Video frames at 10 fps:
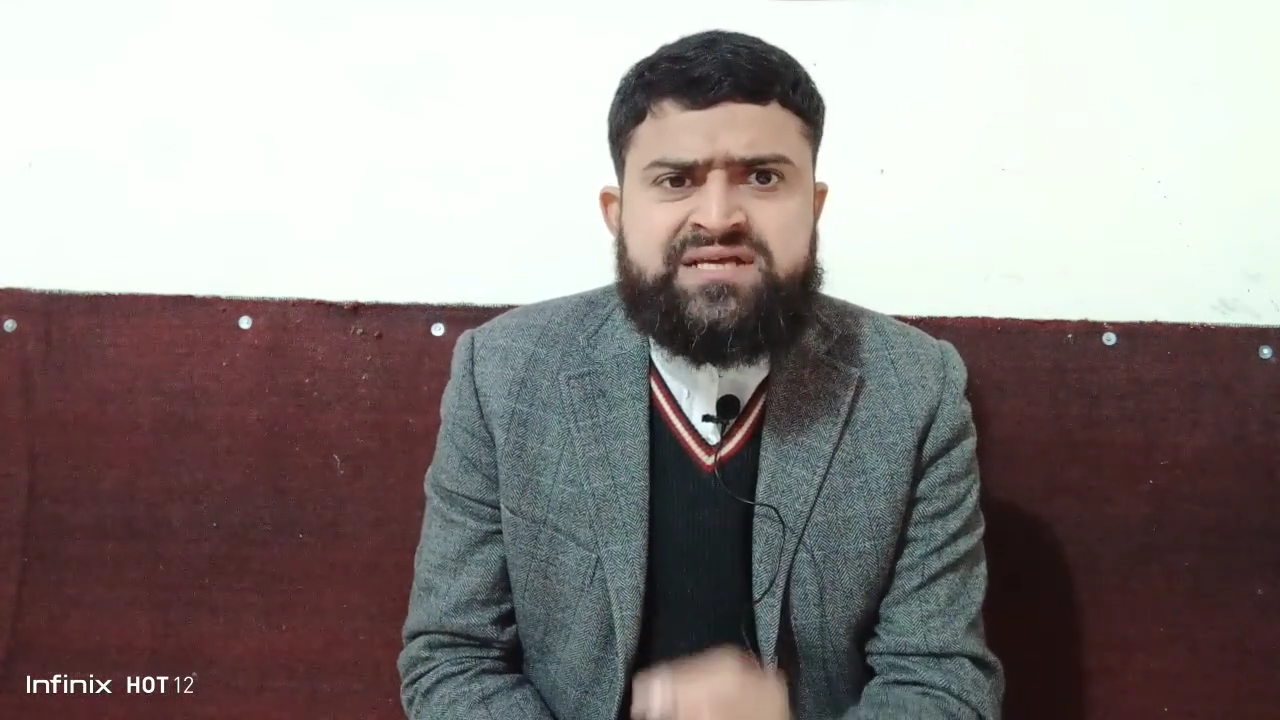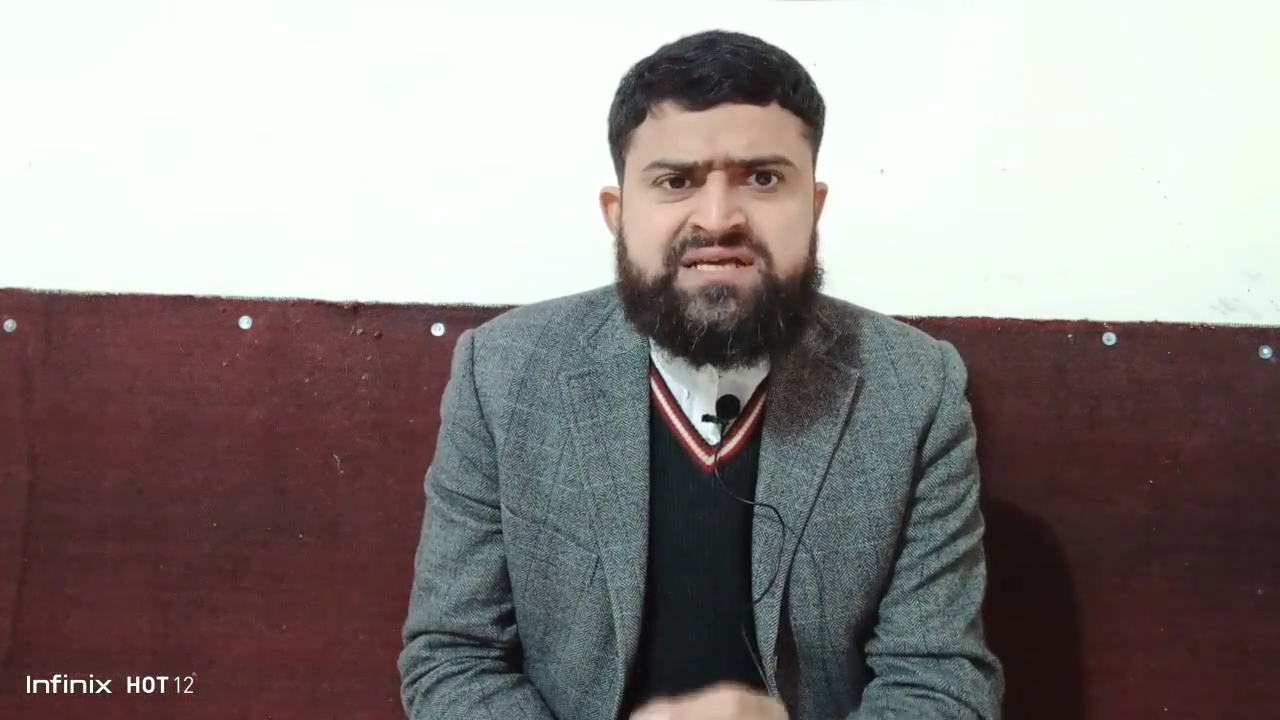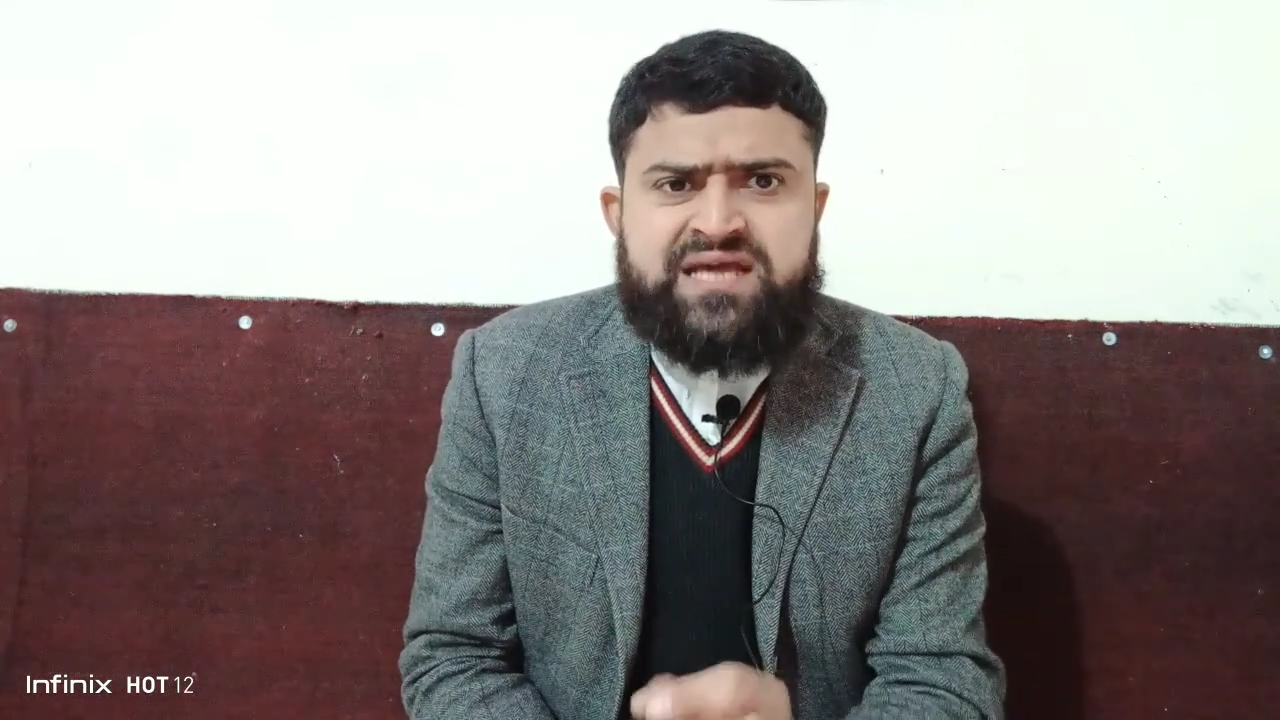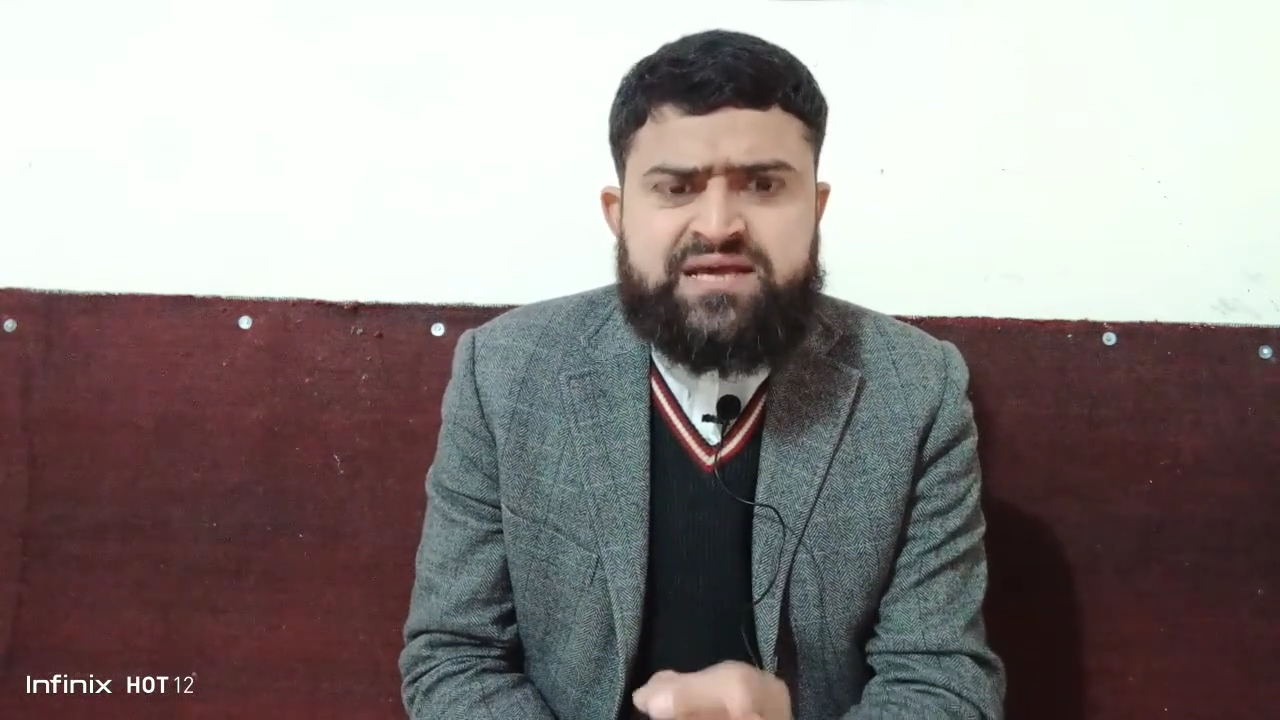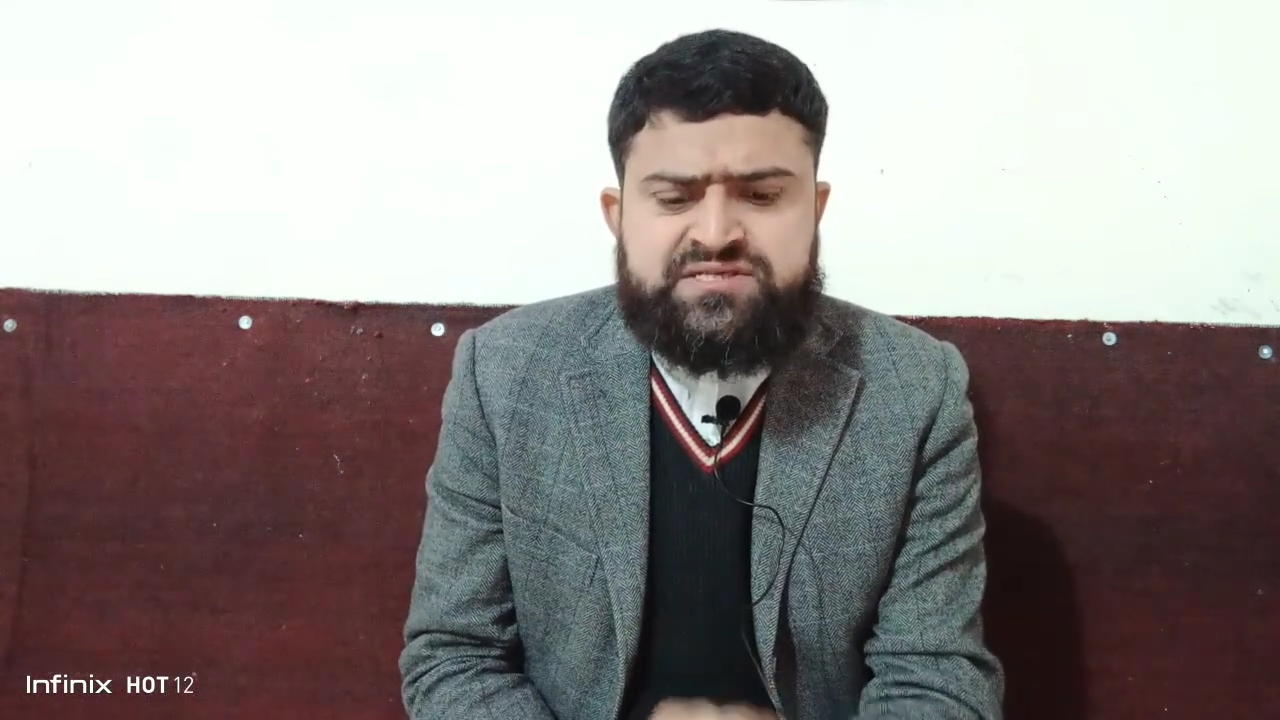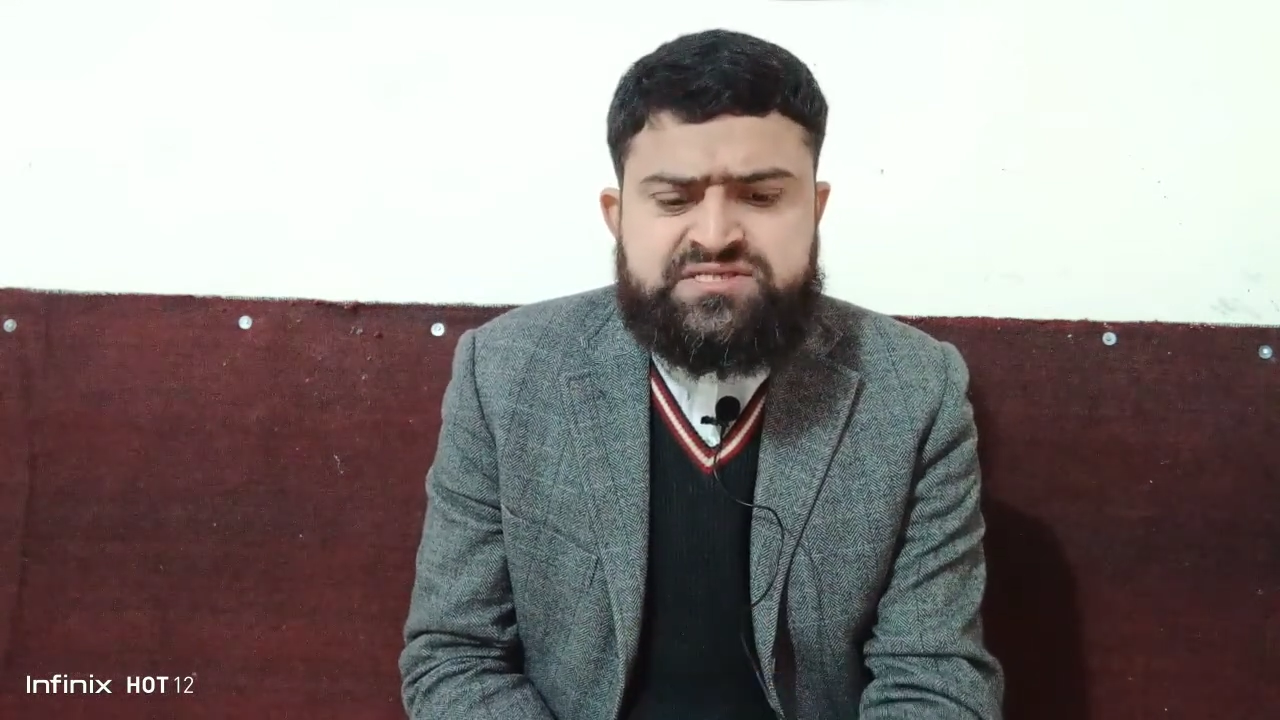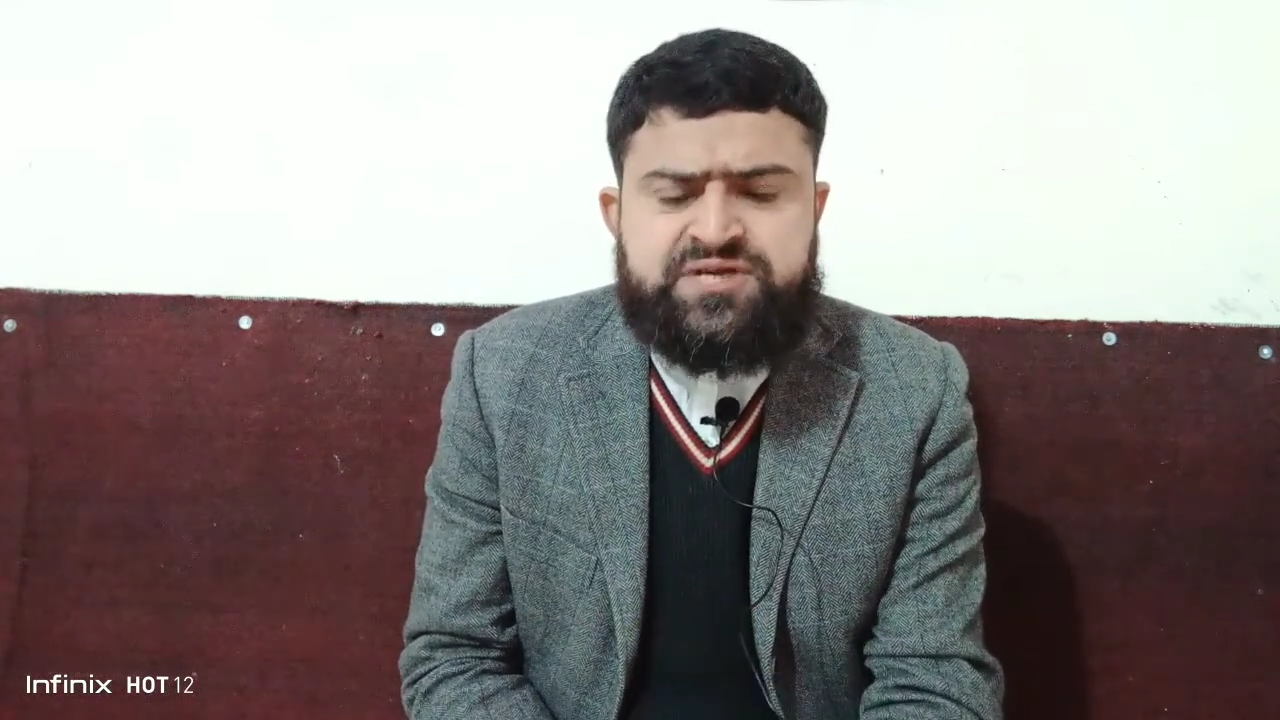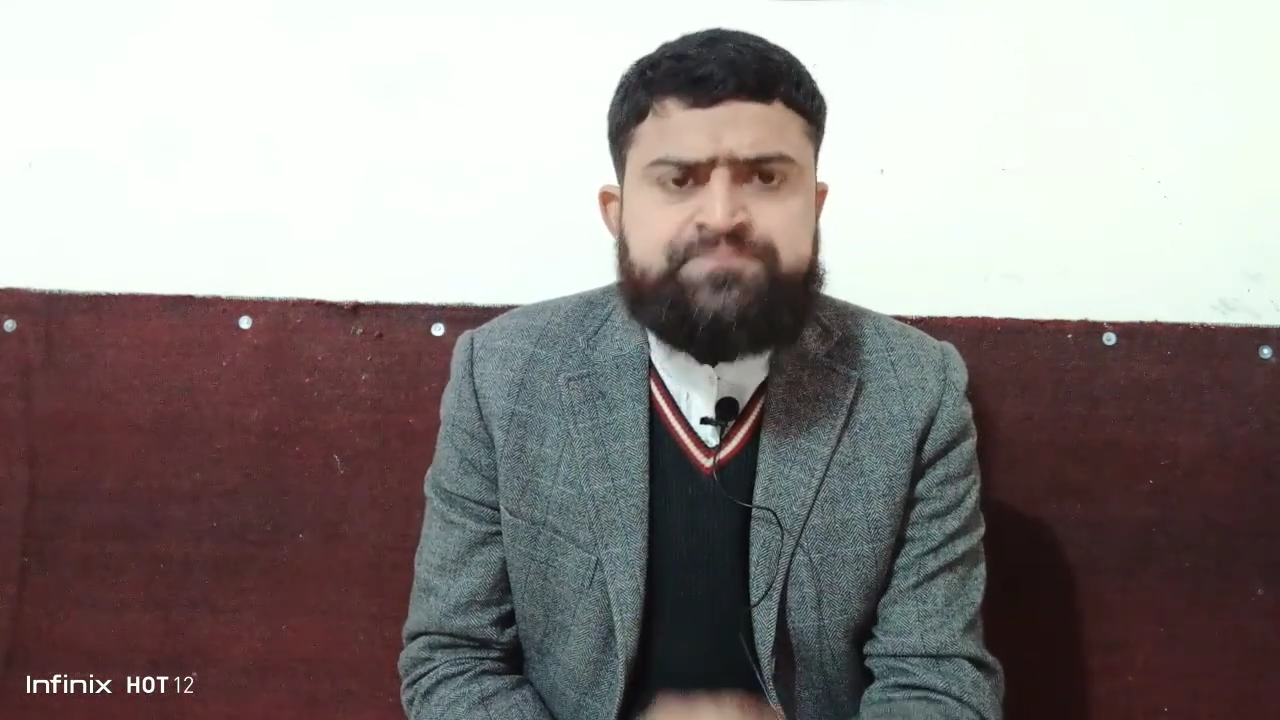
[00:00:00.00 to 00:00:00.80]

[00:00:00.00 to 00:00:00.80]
यह था कि इस